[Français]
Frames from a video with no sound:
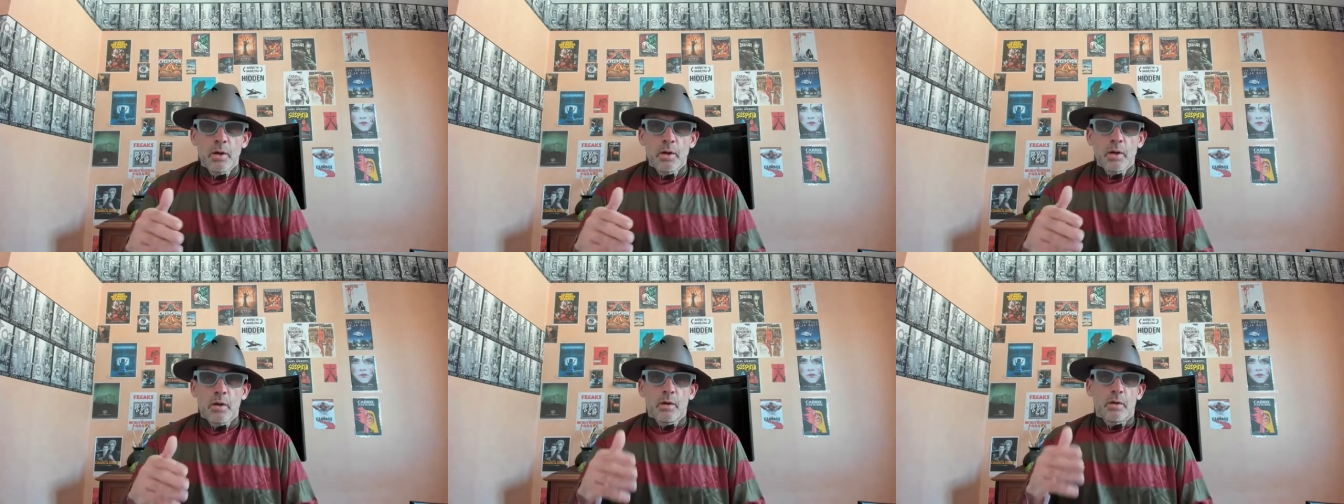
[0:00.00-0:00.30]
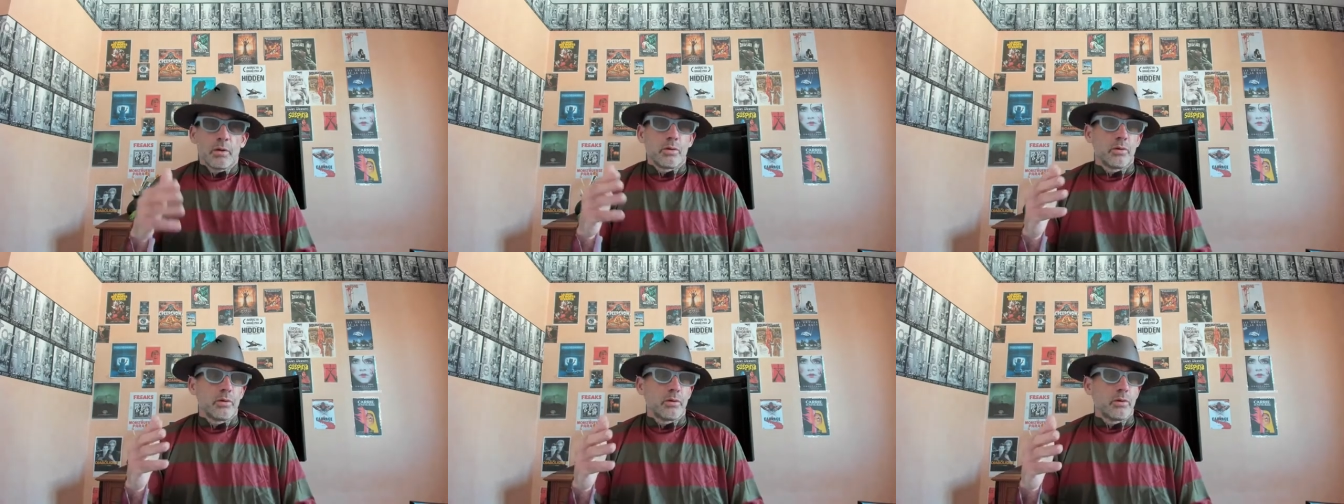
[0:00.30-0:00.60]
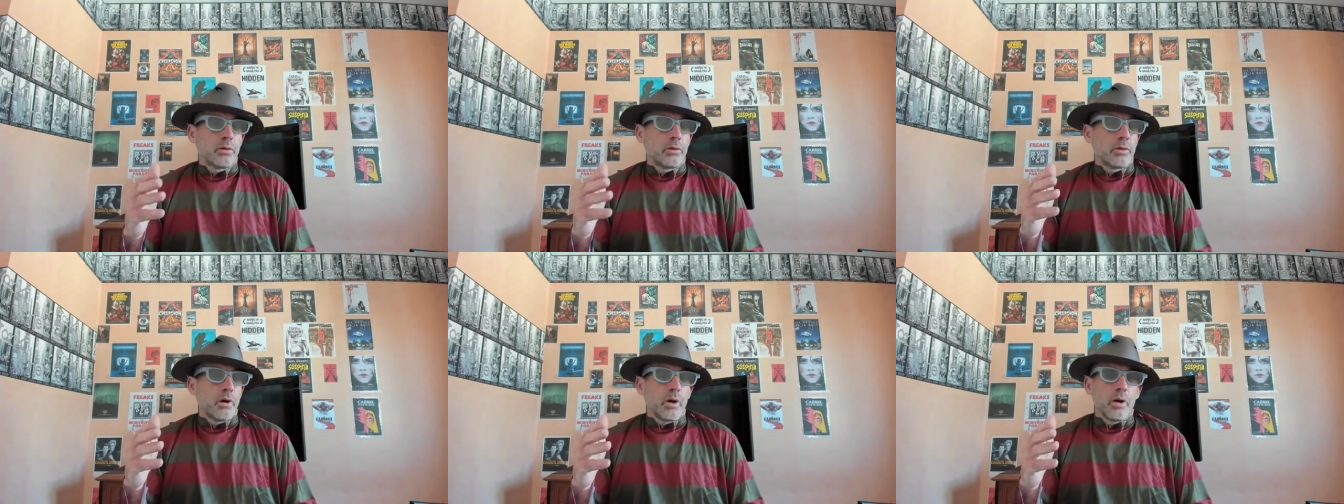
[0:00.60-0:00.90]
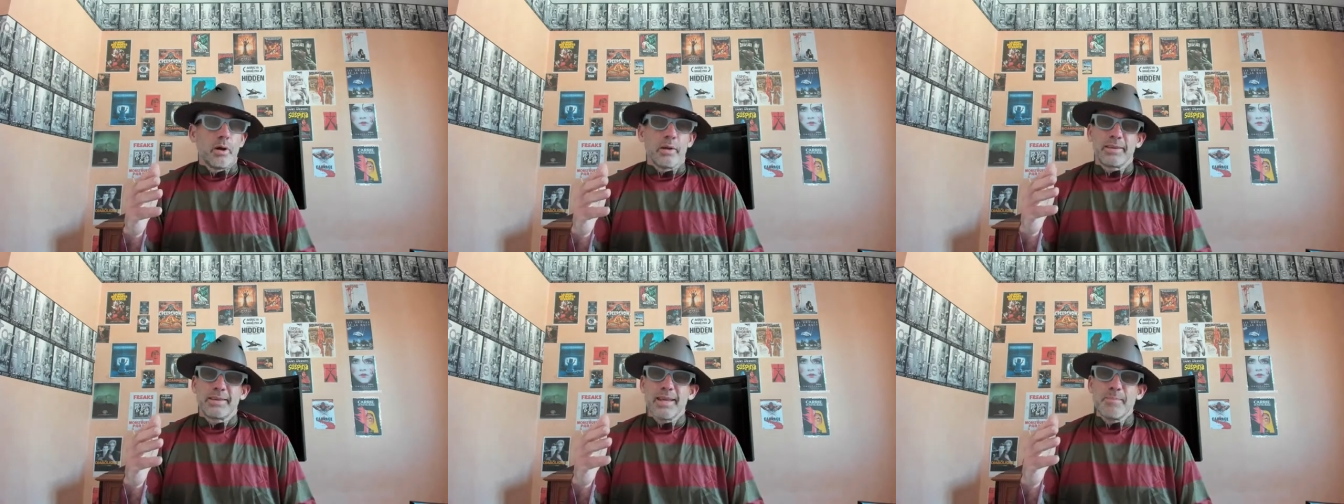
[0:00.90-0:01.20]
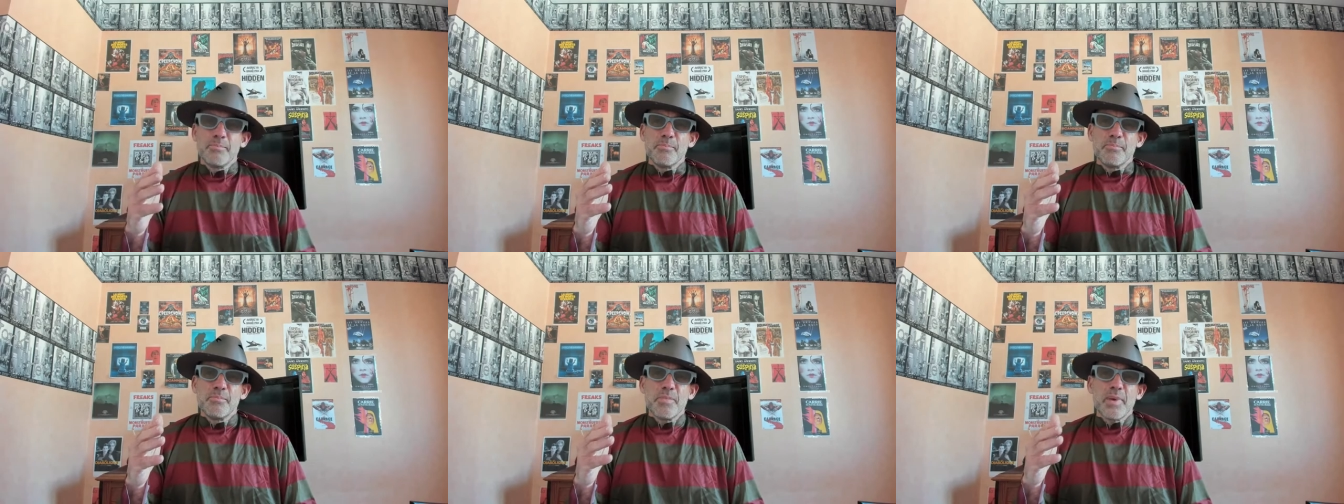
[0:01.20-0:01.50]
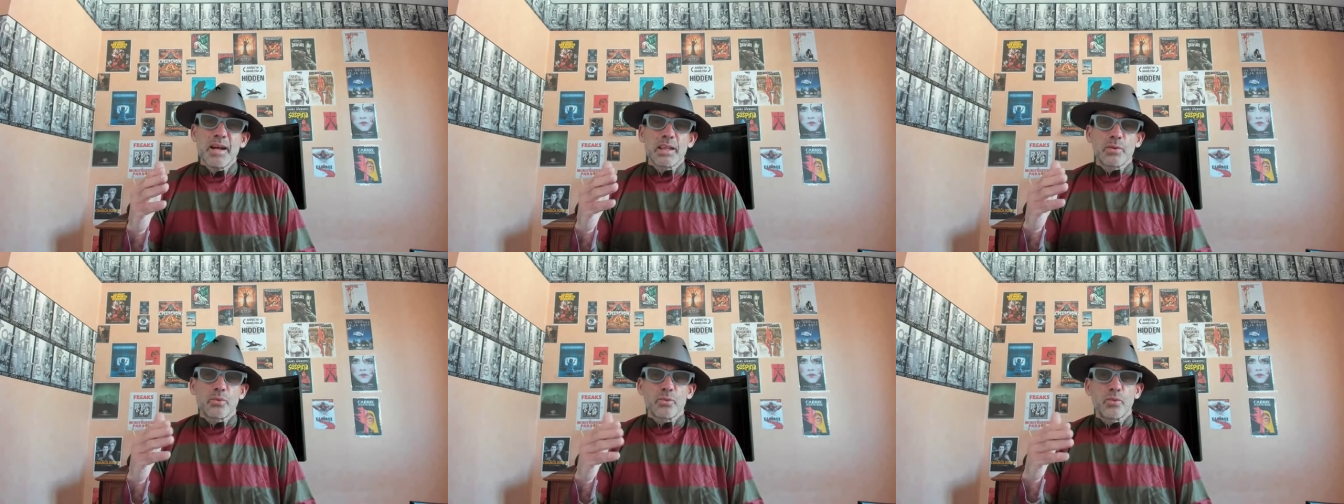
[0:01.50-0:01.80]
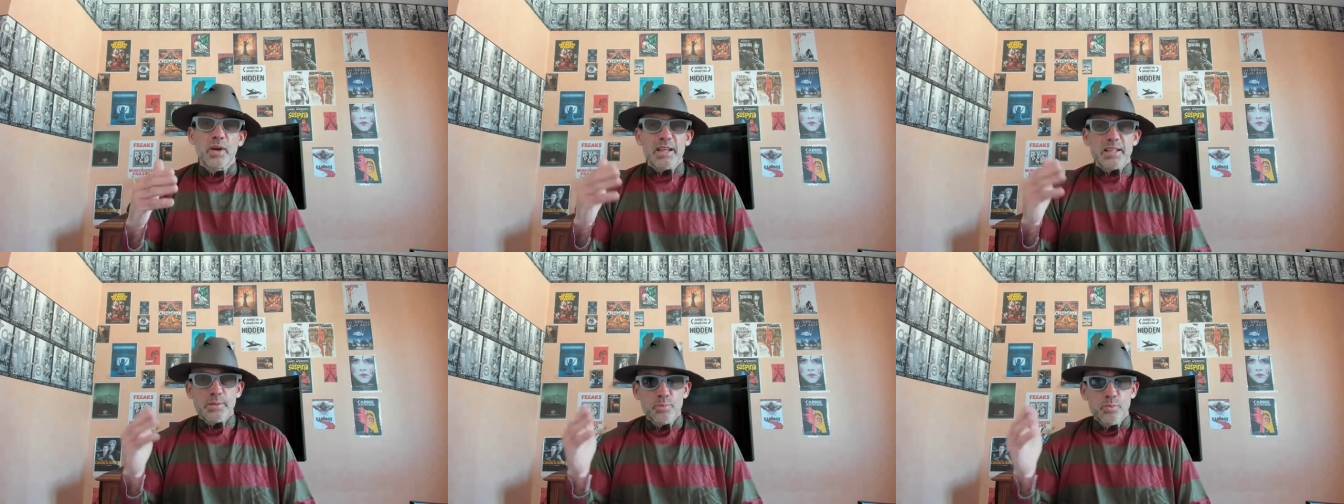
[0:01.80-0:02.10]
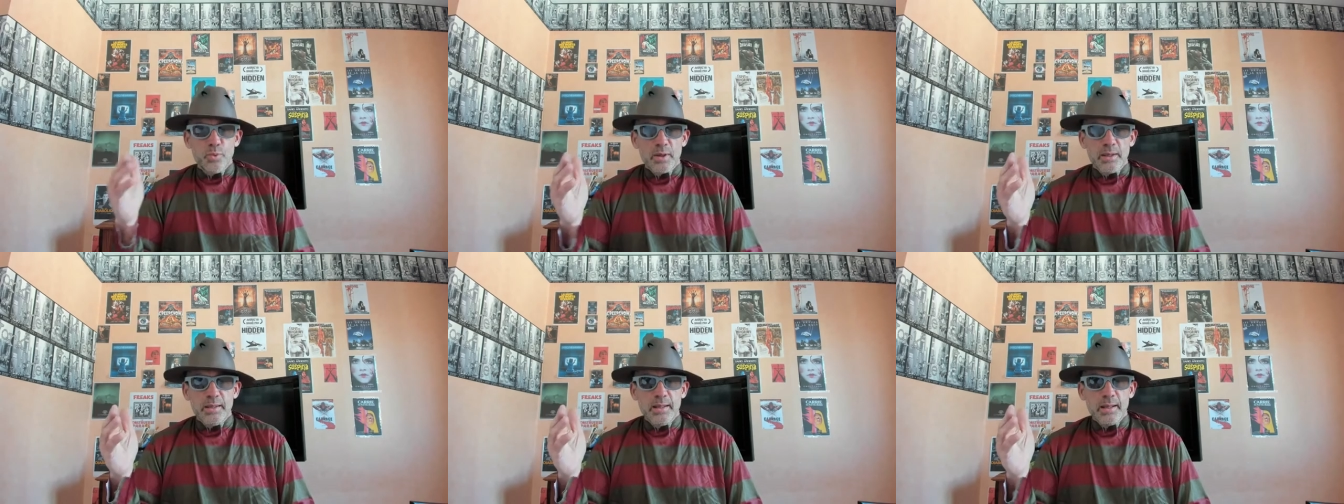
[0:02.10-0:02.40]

Euh, un thème maître fois exploité,